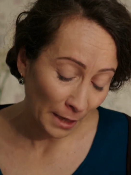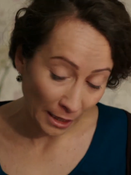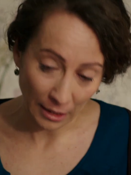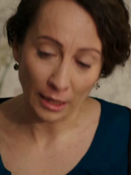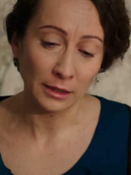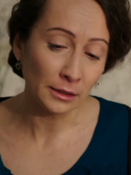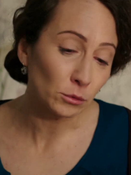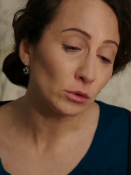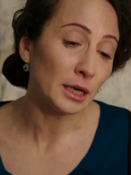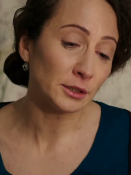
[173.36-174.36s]

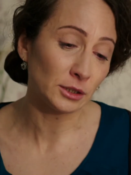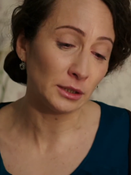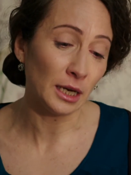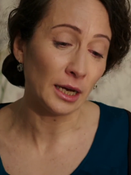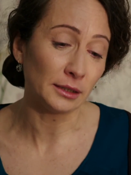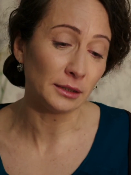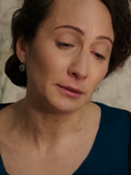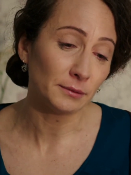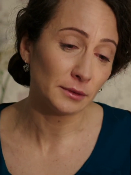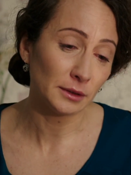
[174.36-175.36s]
Hayaline ulaştı yani.
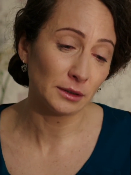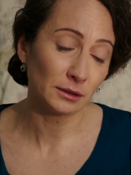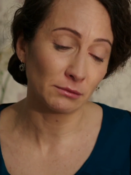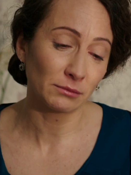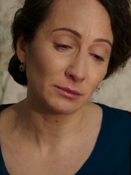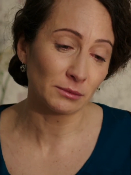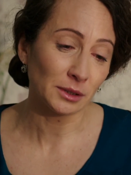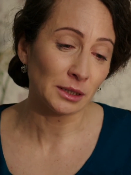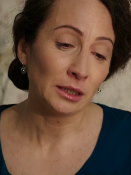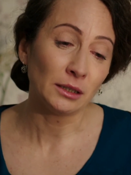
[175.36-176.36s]

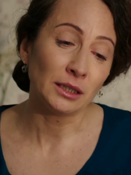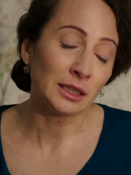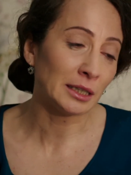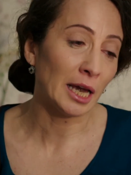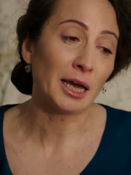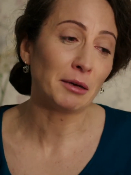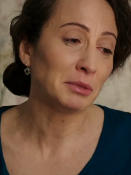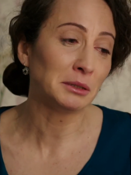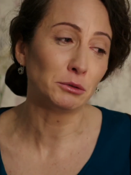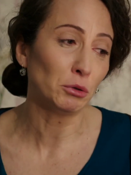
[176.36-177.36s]

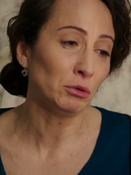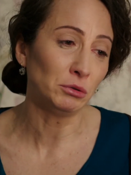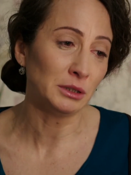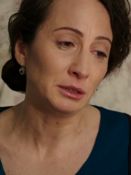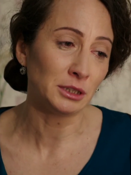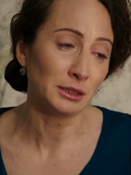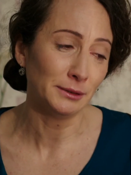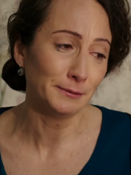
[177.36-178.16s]
Hikaye bitti onun için.